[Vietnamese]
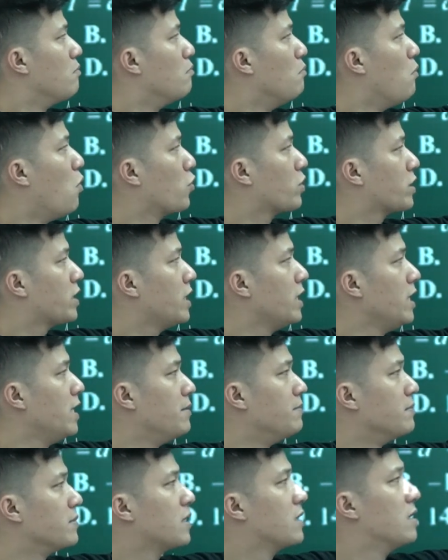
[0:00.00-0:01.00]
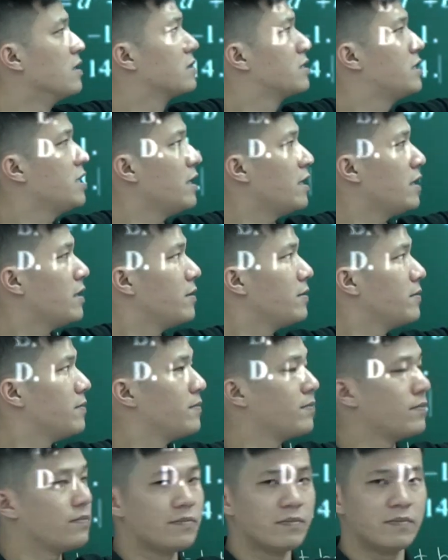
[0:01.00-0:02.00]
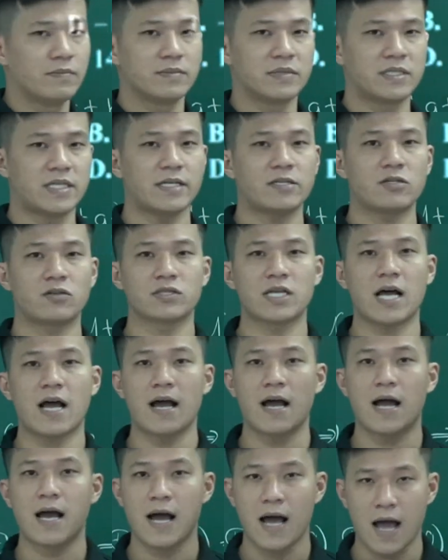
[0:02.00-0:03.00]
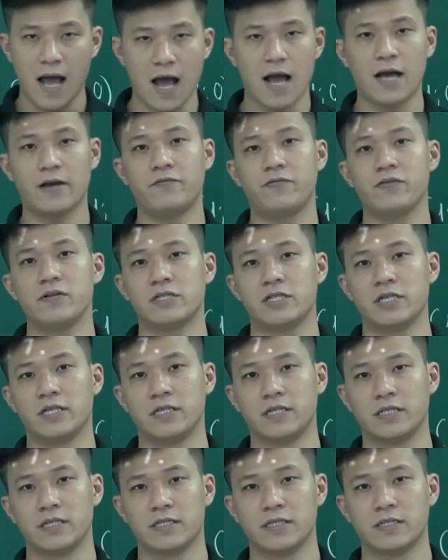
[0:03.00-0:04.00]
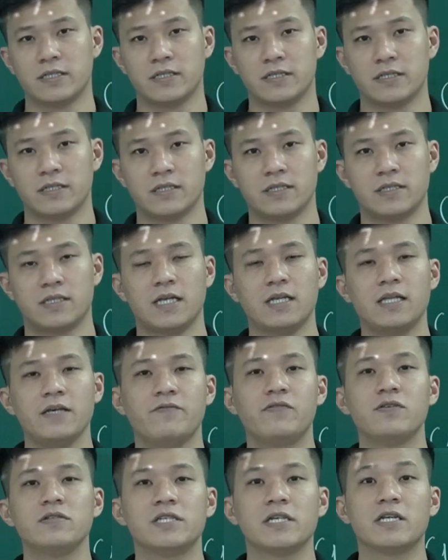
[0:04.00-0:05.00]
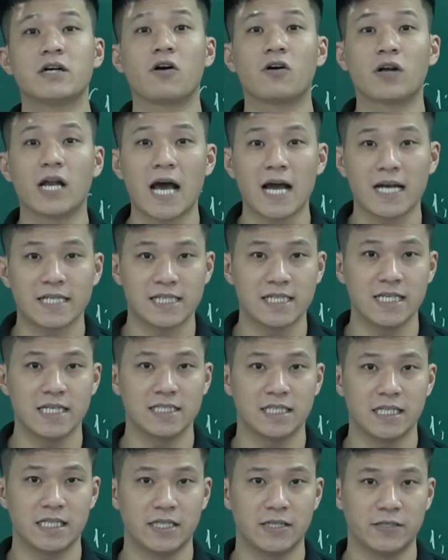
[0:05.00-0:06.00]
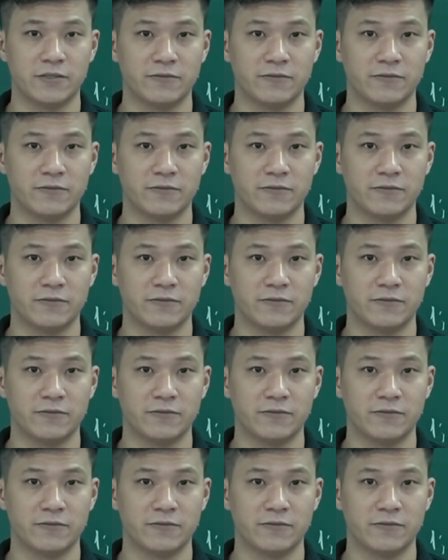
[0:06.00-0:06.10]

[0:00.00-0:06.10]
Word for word: một điểm cực trị sẽ cho ra hai phương trình thế thì phương trình còn lại chính là gì